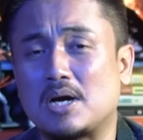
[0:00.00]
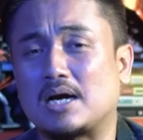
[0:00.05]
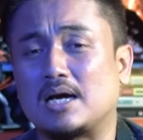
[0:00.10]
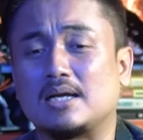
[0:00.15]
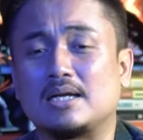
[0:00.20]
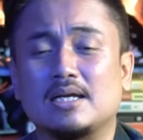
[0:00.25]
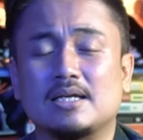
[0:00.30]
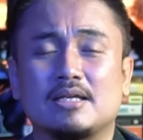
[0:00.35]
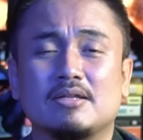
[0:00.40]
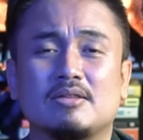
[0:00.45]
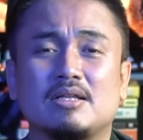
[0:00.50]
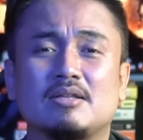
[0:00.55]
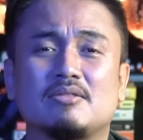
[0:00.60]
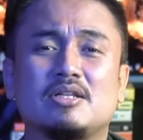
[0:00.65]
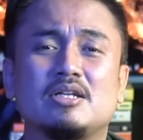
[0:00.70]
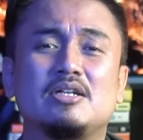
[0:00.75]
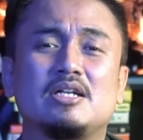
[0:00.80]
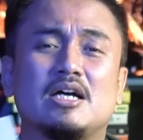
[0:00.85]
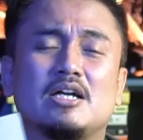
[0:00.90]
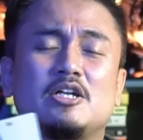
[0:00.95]
apa? Karena kita
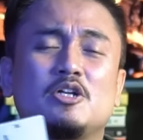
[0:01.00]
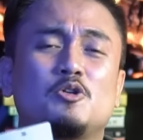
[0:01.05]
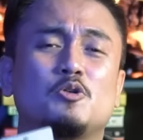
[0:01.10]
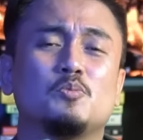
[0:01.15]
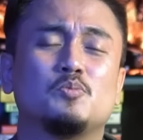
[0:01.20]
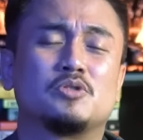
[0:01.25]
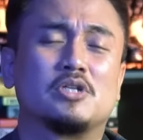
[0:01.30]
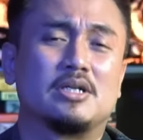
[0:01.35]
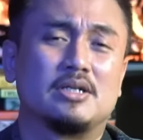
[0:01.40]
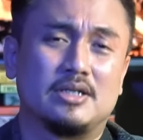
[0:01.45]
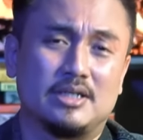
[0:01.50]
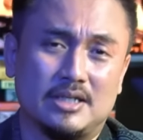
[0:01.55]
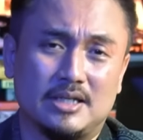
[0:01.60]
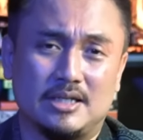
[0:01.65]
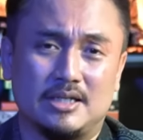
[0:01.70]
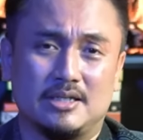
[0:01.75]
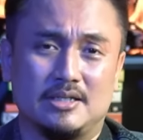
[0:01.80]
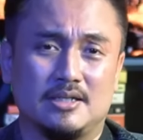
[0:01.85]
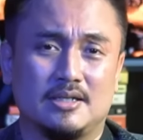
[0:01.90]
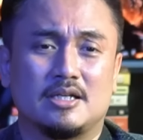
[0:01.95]
tidak hidup
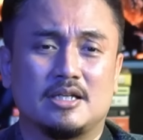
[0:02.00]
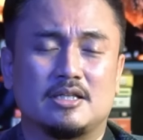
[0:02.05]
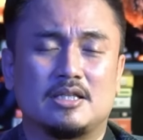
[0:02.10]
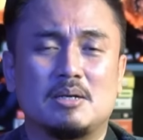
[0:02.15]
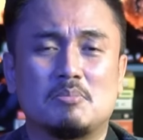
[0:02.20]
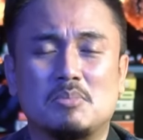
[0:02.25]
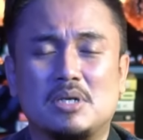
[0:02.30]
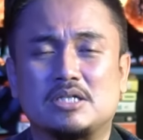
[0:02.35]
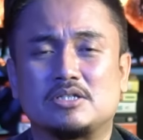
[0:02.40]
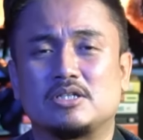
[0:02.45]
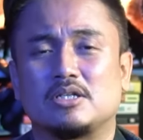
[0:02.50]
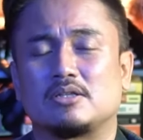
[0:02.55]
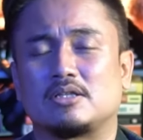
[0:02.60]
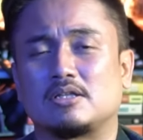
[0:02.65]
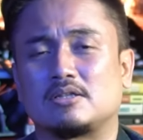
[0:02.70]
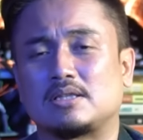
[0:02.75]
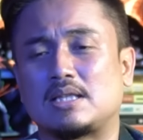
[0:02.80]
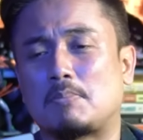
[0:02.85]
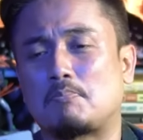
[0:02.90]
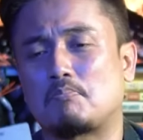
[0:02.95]
sendiri. Kita masih
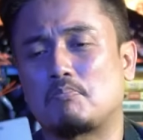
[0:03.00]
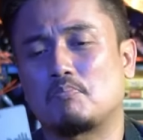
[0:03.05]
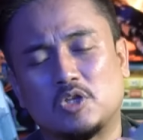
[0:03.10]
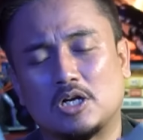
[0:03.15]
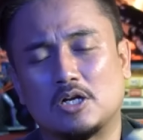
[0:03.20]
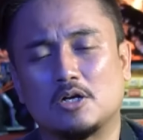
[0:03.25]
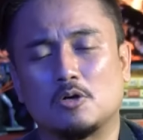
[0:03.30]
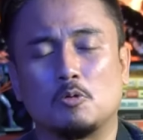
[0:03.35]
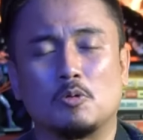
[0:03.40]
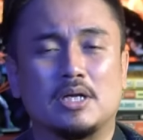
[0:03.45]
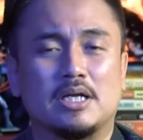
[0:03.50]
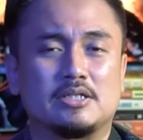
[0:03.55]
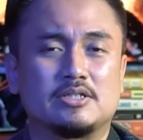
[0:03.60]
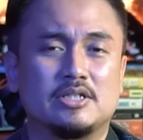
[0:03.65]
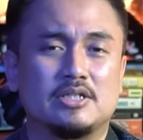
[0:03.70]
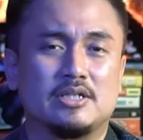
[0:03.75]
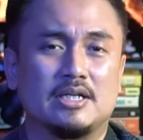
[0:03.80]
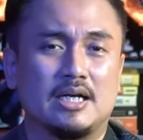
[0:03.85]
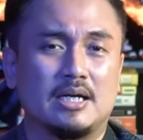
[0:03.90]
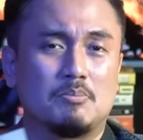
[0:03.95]
tetap
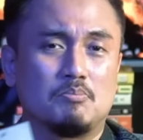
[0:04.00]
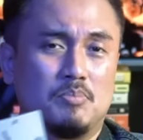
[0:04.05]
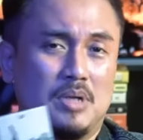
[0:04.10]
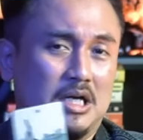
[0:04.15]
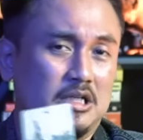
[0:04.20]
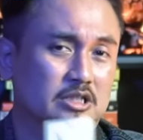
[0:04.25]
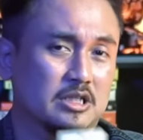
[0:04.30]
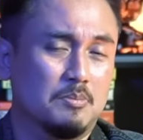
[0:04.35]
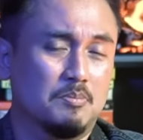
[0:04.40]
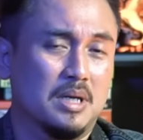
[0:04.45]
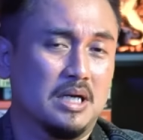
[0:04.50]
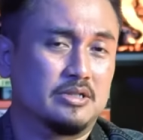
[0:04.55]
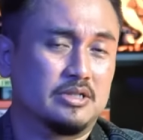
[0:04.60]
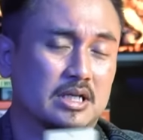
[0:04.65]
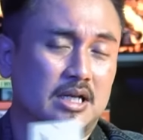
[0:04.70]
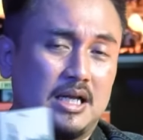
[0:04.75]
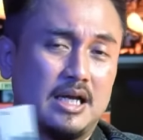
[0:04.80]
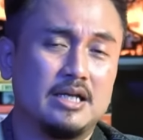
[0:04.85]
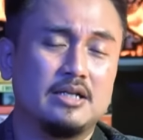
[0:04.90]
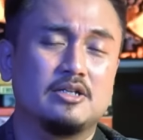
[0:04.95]
terkoneksi dengan
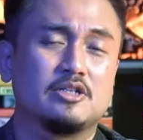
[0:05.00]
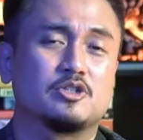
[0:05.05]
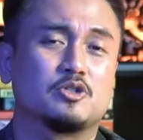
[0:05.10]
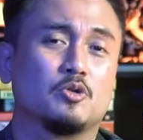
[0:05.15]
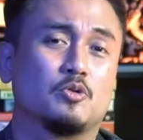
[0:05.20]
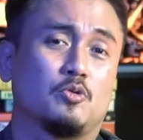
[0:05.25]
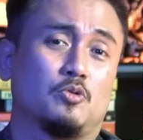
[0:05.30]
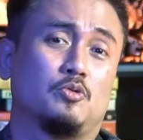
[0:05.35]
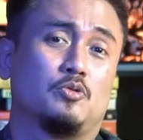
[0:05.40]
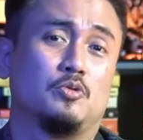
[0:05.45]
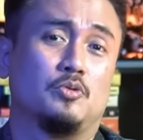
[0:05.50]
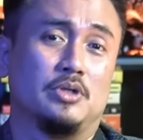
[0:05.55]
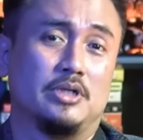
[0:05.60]
bangsa-bangsa lain di seluruh